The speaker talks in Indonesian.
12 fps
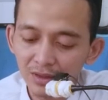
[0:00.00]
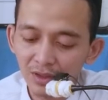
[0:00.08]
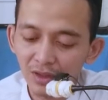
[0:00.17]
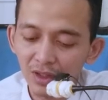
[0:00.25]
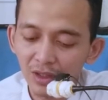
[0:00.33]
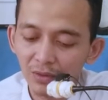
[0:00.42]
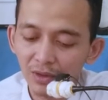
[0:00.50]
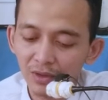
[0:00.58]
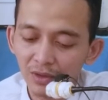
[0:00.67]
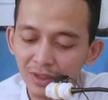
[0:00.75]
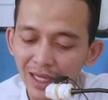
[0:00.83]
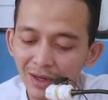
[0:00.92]
isok
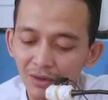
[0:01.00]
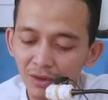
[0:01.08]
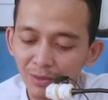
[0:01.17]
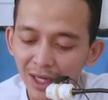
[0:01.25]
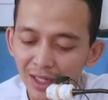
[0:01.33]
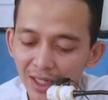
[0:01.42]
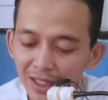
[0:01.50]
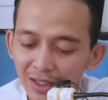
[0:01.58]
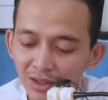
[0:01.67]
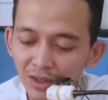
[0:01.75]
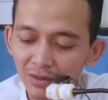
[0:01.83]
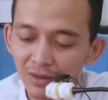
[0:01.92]
diwaco sakomaka
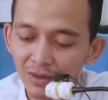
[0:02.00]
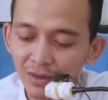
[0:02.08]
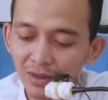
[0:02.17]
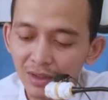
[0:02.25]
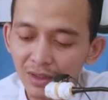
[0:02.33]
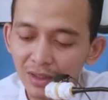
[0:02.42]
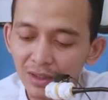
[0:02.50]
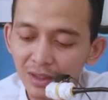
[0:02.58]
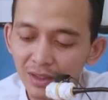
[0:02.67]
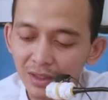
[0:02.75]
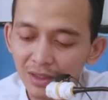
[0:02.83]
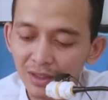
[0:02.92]
isok diwaca
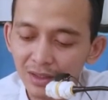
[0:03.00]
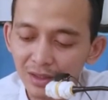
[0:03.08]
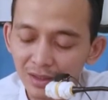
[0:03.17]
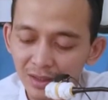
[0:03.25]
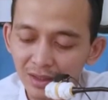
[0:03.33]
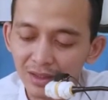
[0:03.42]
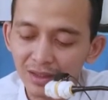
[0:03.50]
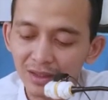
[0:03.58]
nah,